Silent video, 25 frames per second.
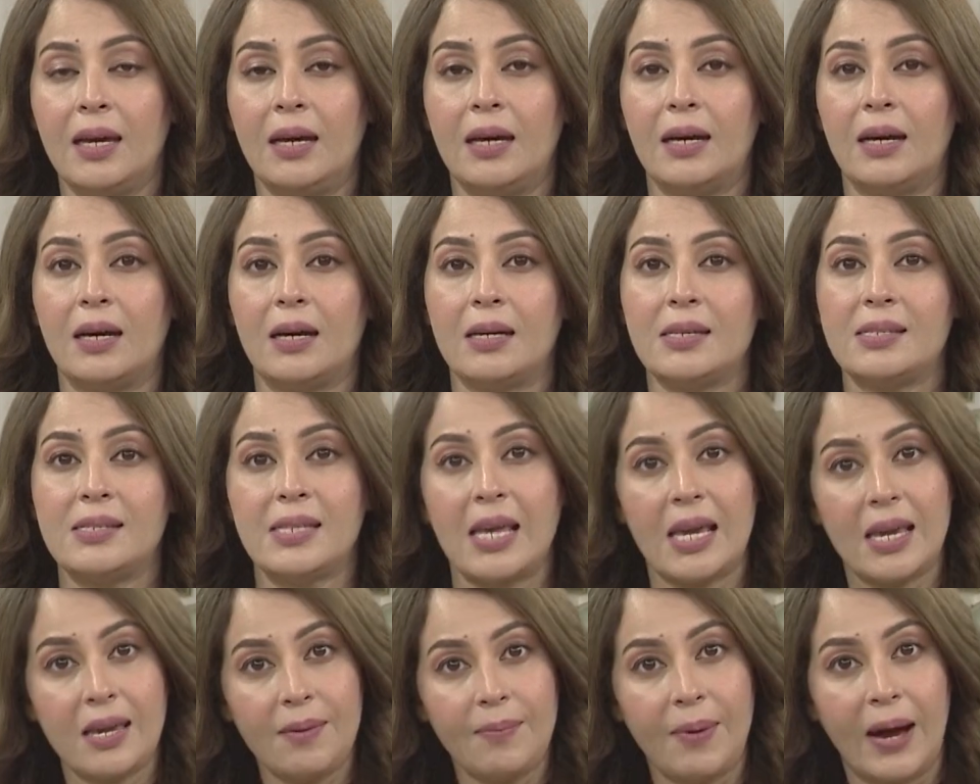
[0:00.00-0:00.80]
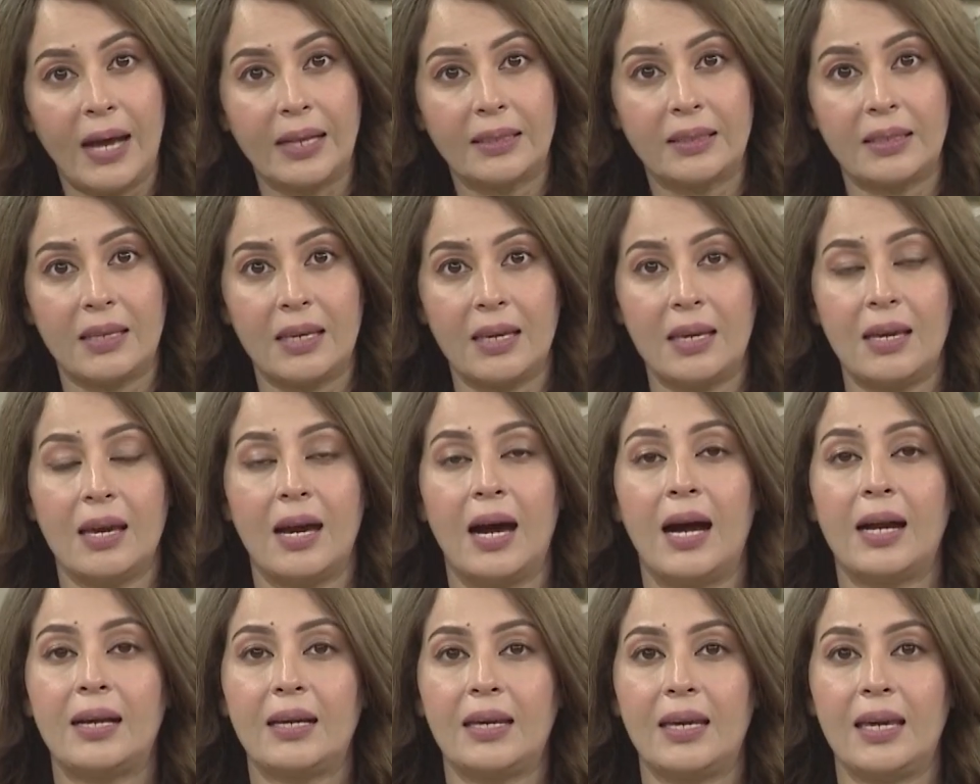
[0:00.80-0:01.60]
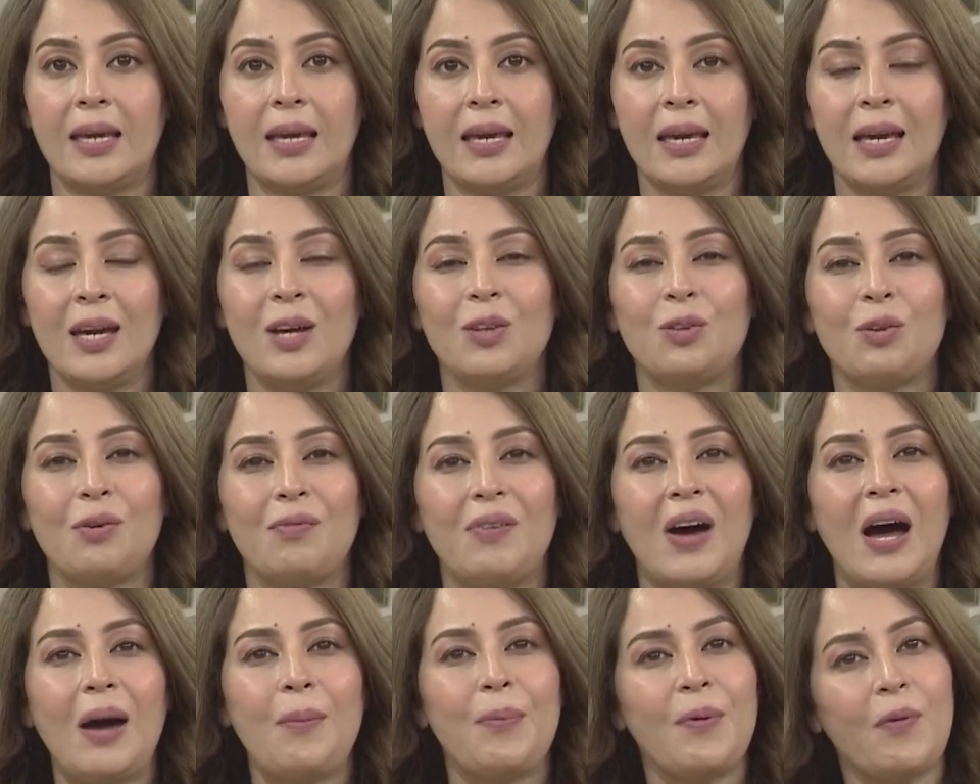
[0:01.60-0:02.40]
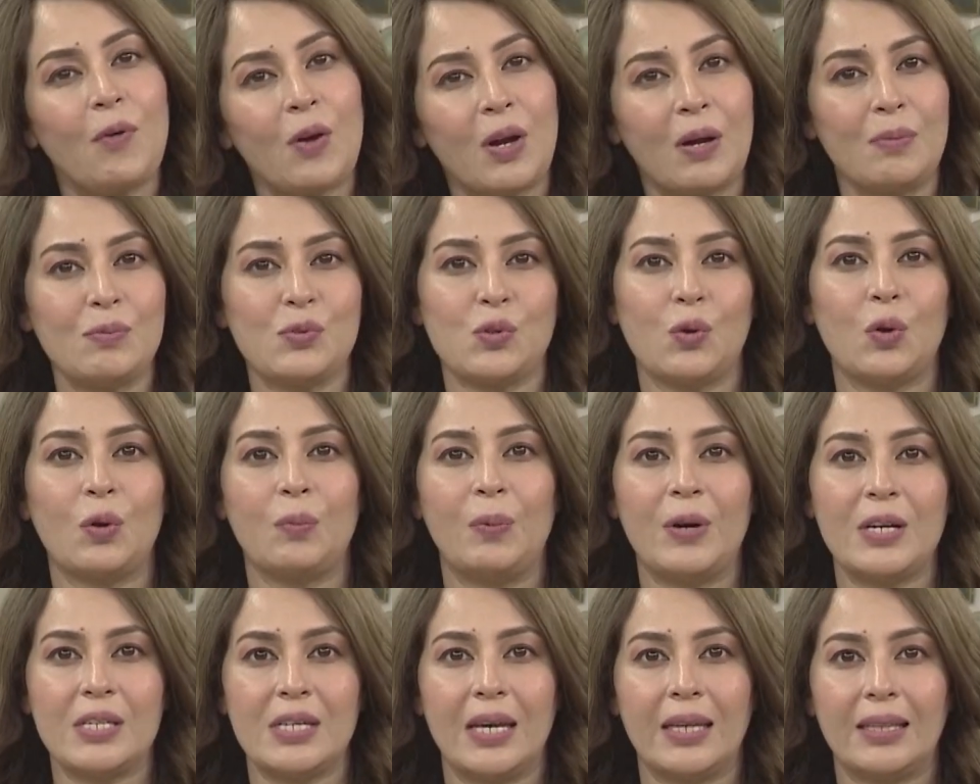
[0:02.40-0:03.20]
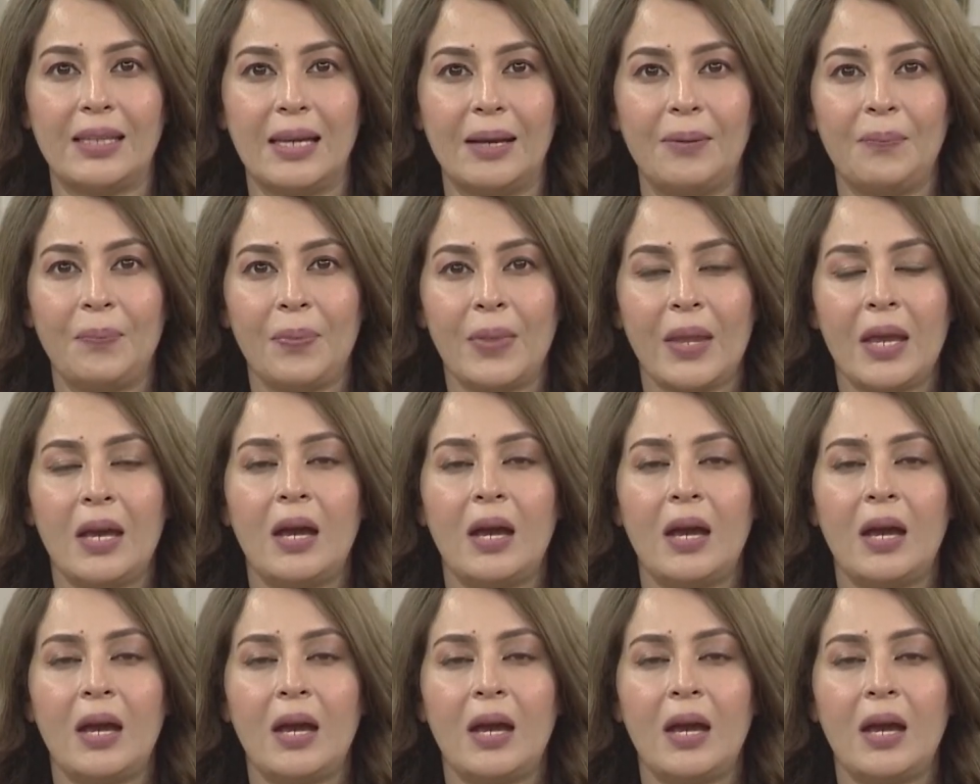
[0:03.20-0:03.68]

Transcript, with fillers: आ, सही बात की हक की तो वहाँ पे वो कमज़ोर पड़ जाता है